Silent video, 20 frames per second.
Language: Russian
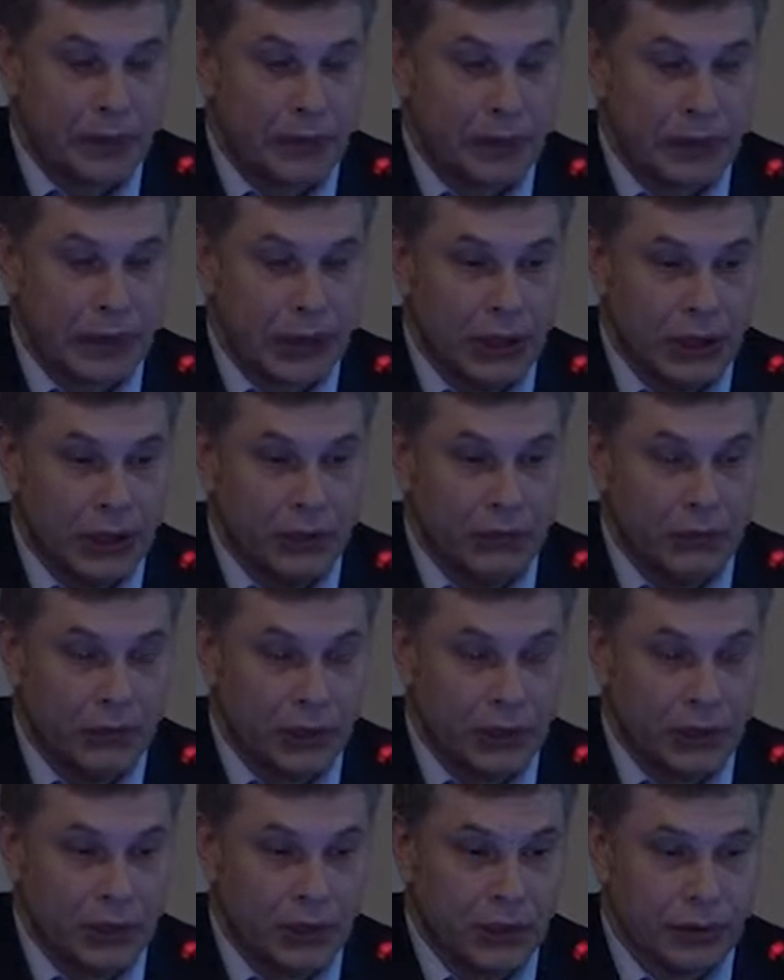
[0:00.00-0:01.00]
Вот.
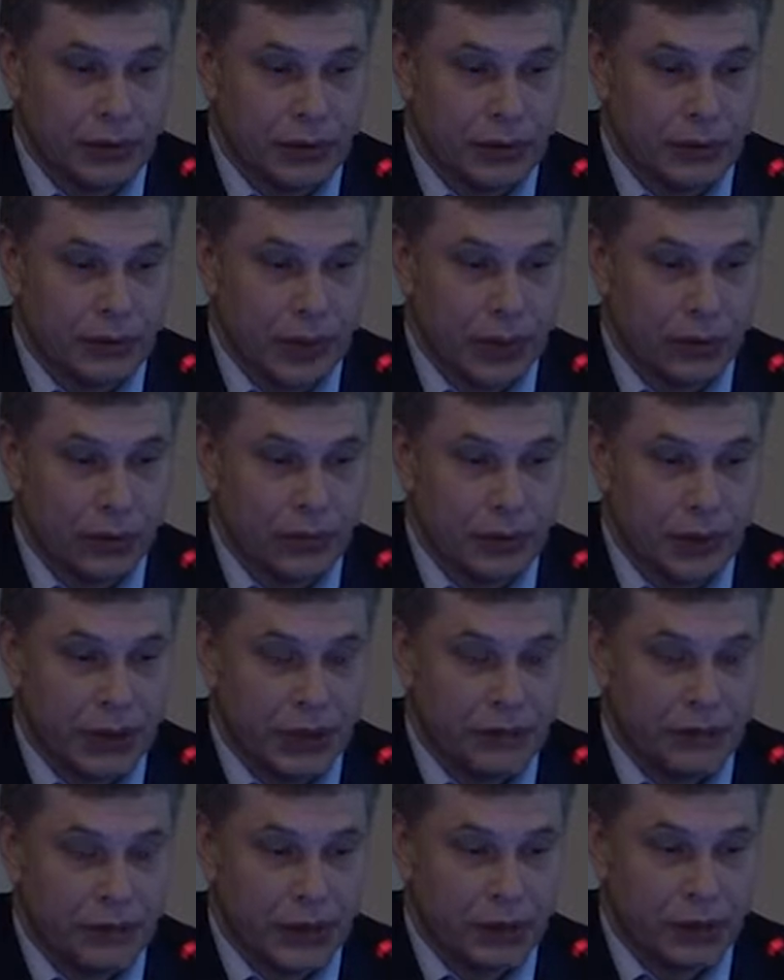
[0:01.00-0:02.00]
И вот
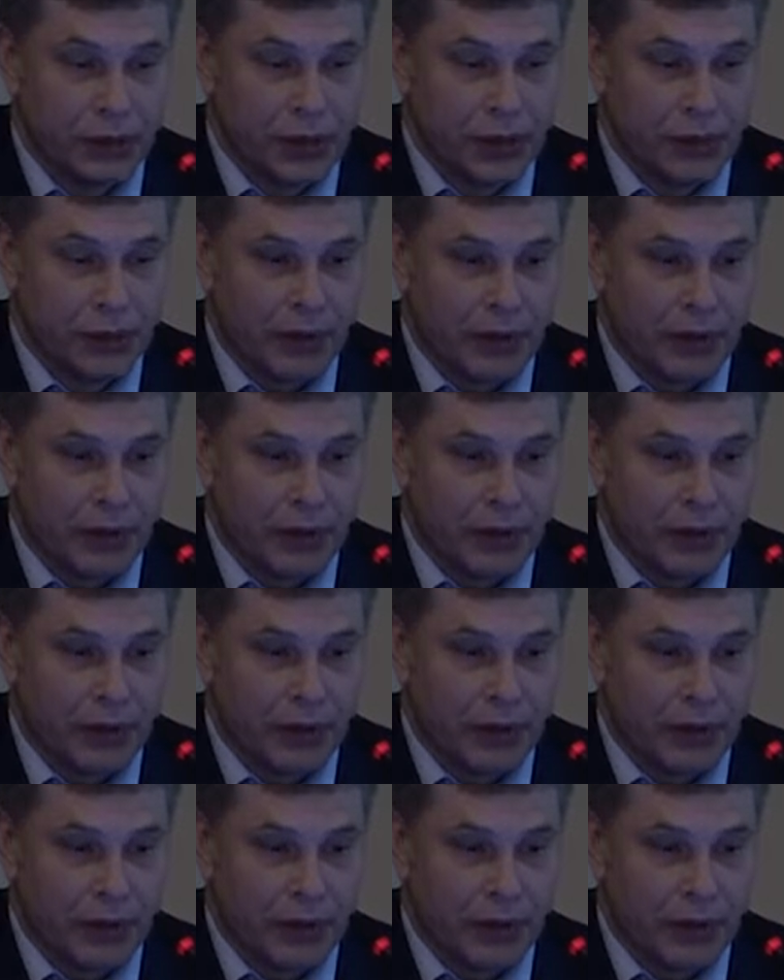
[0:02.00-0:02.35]
подобный дефект,